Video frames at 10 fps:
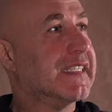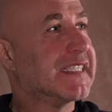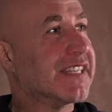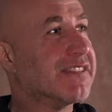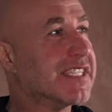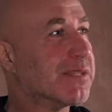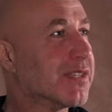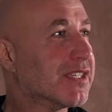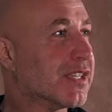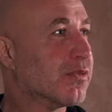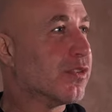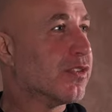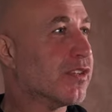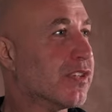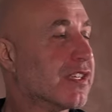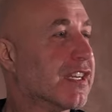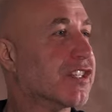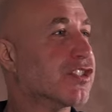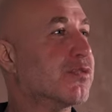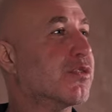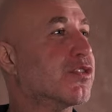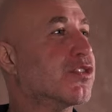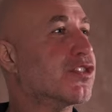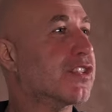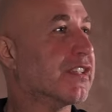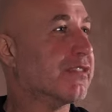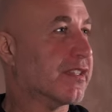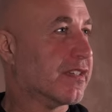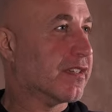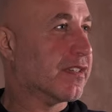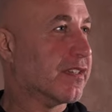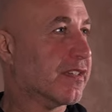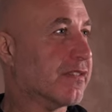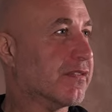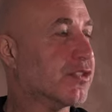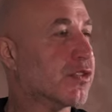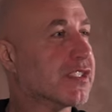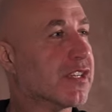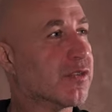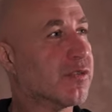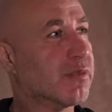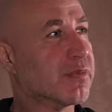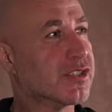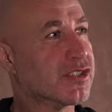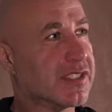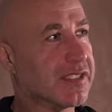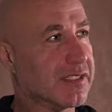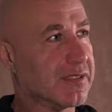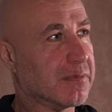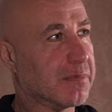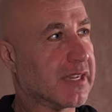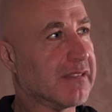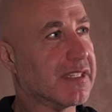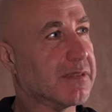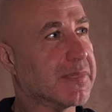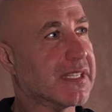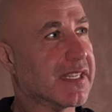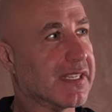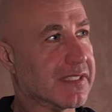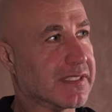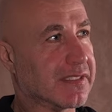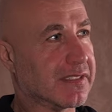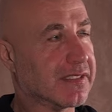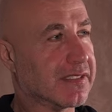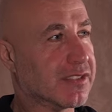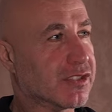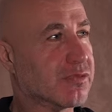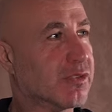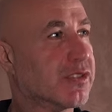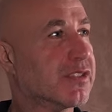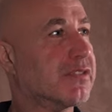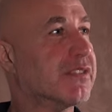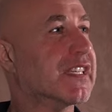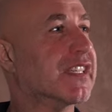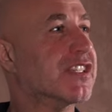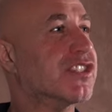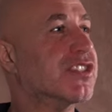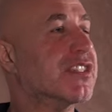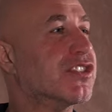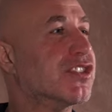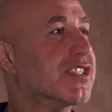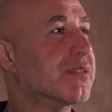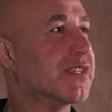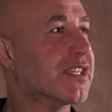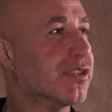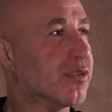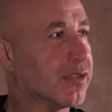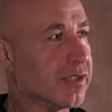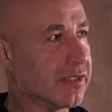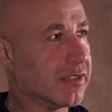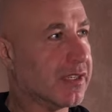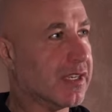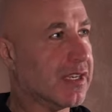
Независимо от того, как живет человек, ведет здоровый образ жизни, правильно питается, живет в экологически чистом регионе,